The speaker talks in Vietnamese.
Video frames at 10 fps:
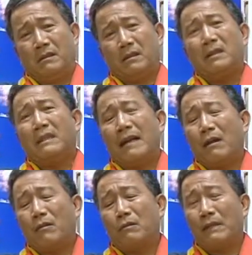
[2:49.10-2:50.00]
tức là
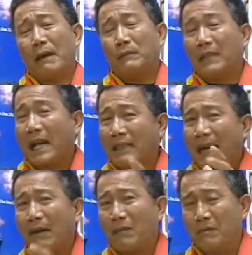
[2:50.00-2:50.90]
tao làm người khác
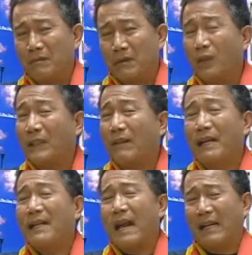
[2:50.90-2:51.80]
đau đối với tao
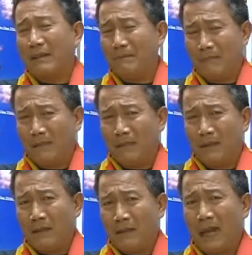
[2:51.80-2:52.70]
dễ dàng lắm
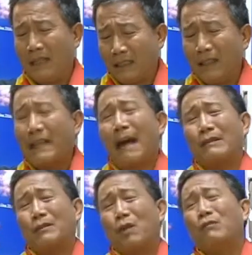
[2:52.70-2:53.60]
tại vì chính tao
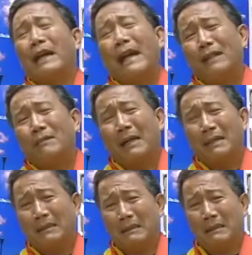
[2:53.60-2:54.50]
tao còn không khe nữa mà
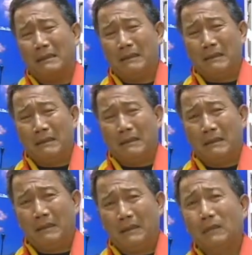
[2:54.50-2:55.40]

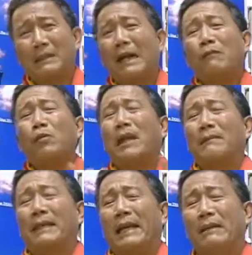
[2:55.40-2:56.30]
nhưng mà tao không muốn
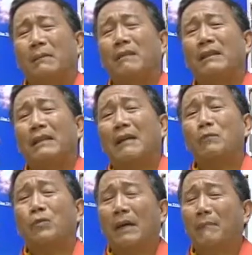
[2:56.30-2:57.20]
làm vậy bởi vì tao
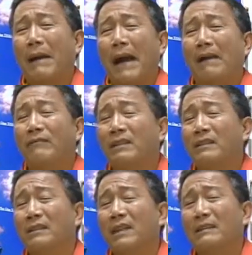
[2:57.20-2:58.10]
muốn làm bạn với
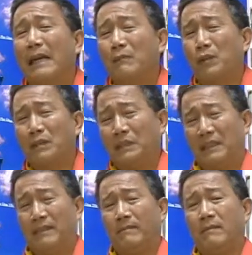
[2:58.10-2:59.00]
tất cả mọi người
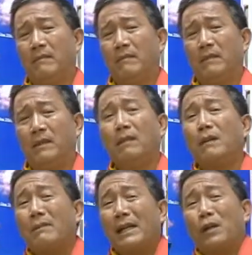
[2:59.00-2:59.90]
nhưng
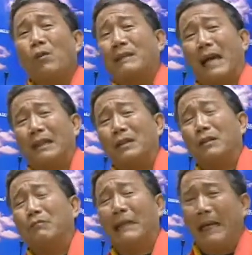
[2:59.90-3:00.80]
mà mấy thằng khốn nạn là nó
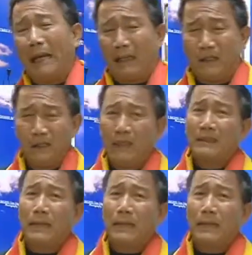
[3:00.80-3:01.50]
không nghe nó vẫn